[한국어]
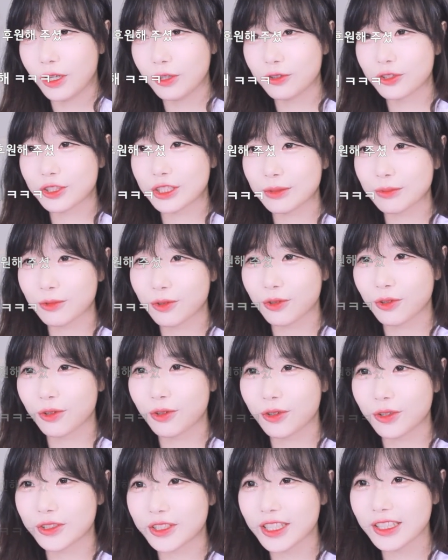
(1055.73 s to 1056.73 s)
외우기
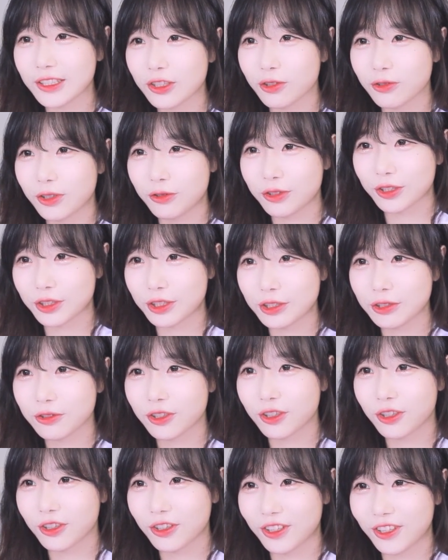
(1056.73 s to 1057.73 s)
쉽고 생일도 외우기
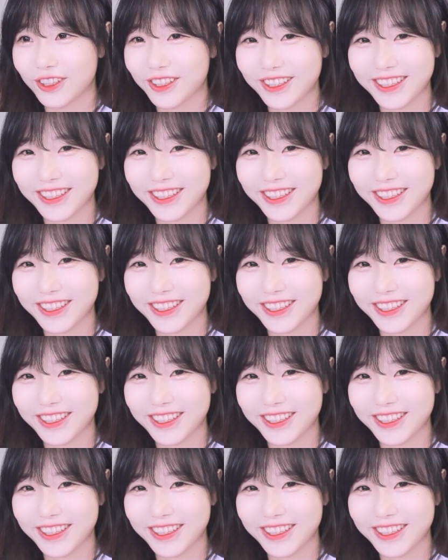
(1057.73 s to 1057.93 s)
쉬워.